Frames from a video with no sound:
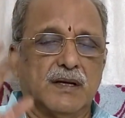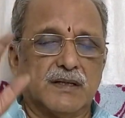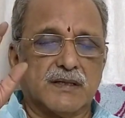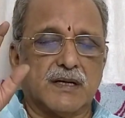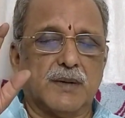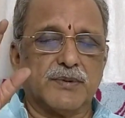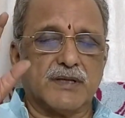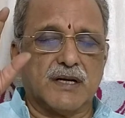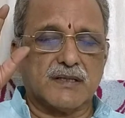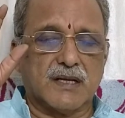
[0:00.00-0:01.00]
నిజంగా అప్పుడు
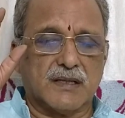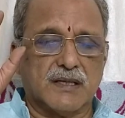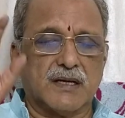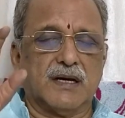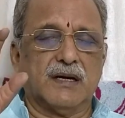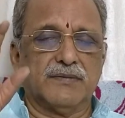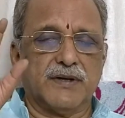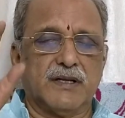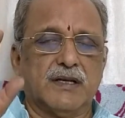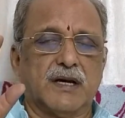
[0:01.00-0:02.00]
చాలా శ్రద్ధగా
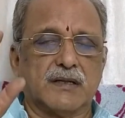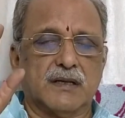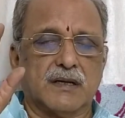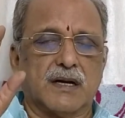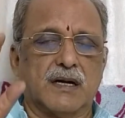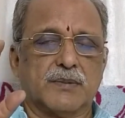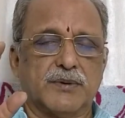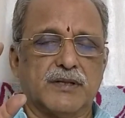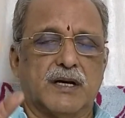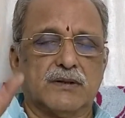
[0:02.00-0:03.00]
విని అర్థం
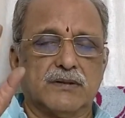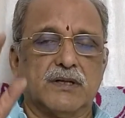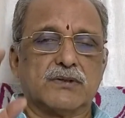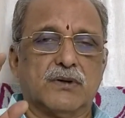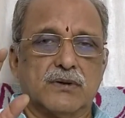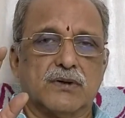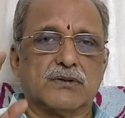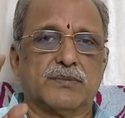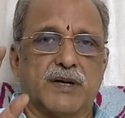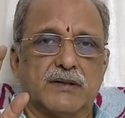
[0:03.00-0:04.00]
కాకపోతే అర్థం చేసుకోవడం
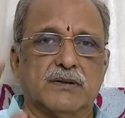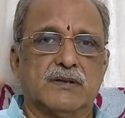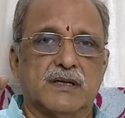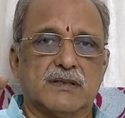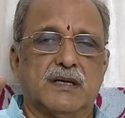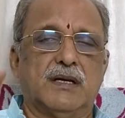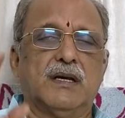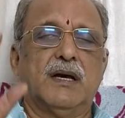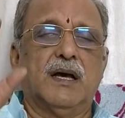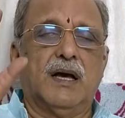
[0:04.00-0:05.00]
కోసం ప్రయత్నం చేసి
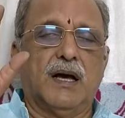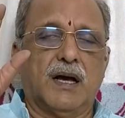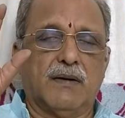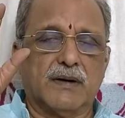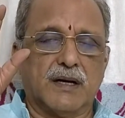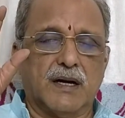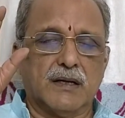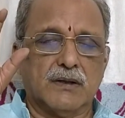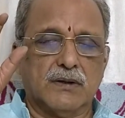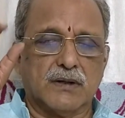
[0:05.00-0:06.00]

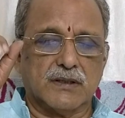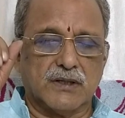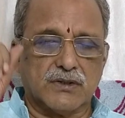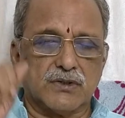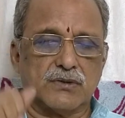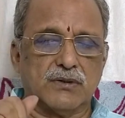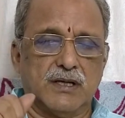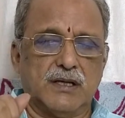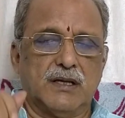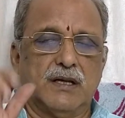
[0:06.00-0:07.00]
అవగాహనలోకి
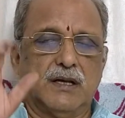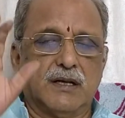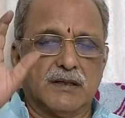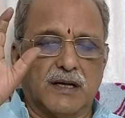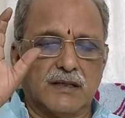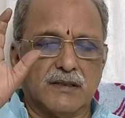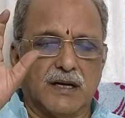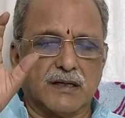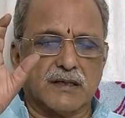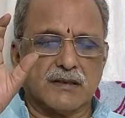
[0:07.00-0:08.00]
తెచ్చుకుని దాన్ని
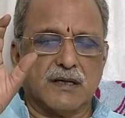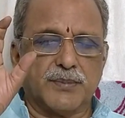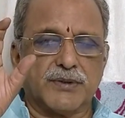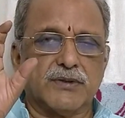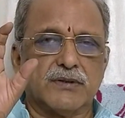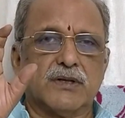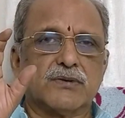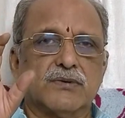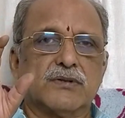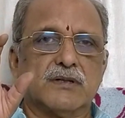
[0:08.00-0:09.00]
జాగ్రత్తగా ప్రిజర్వ్
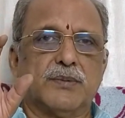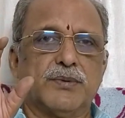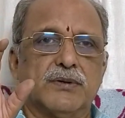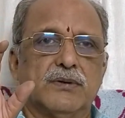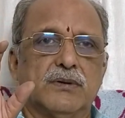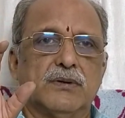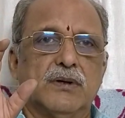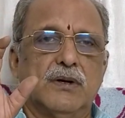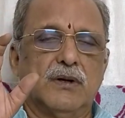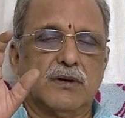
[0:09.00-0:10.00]
చేసుకుంటున్నప్పుడు
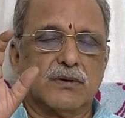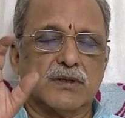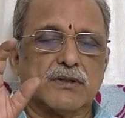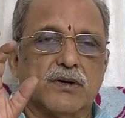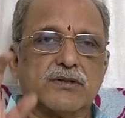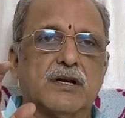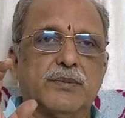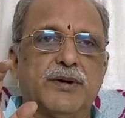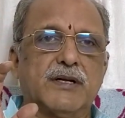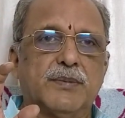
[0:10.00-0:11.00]
కొన్ని సంవత్సరాలు
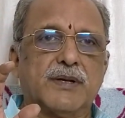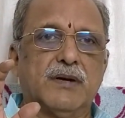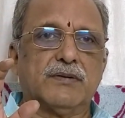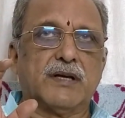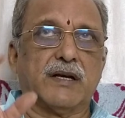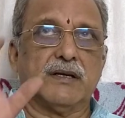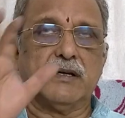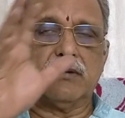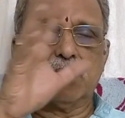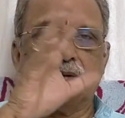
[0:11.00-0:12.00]
పోయేటప్పటికి ఏమవుతాయి
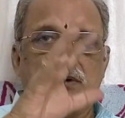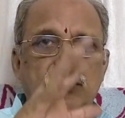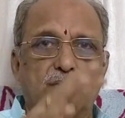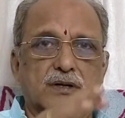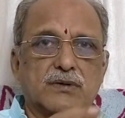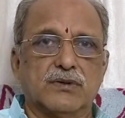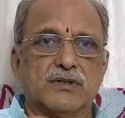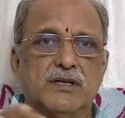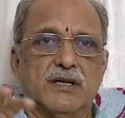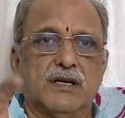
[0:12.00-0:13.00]
అన్నీ కూడా ఒక చోటకు వచ్చి